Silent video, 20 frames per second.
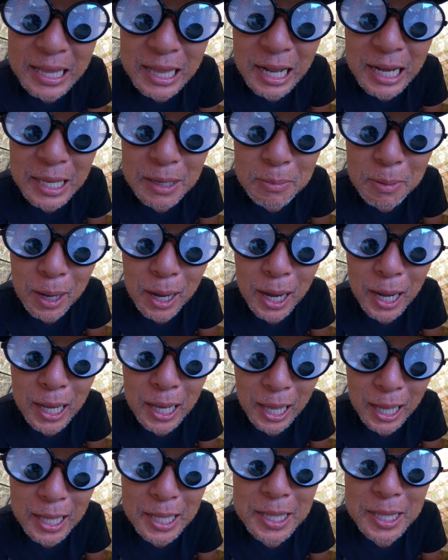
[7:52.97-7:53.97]
たり前
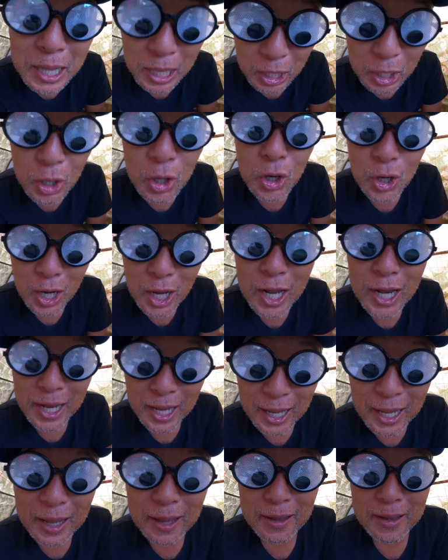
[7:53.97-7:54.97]
なんだよ、あ
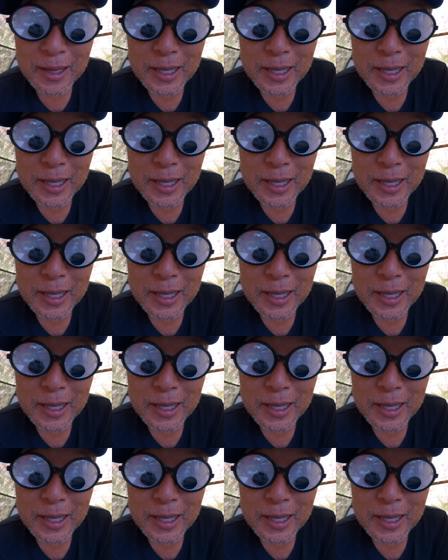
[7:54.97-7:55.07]
れ。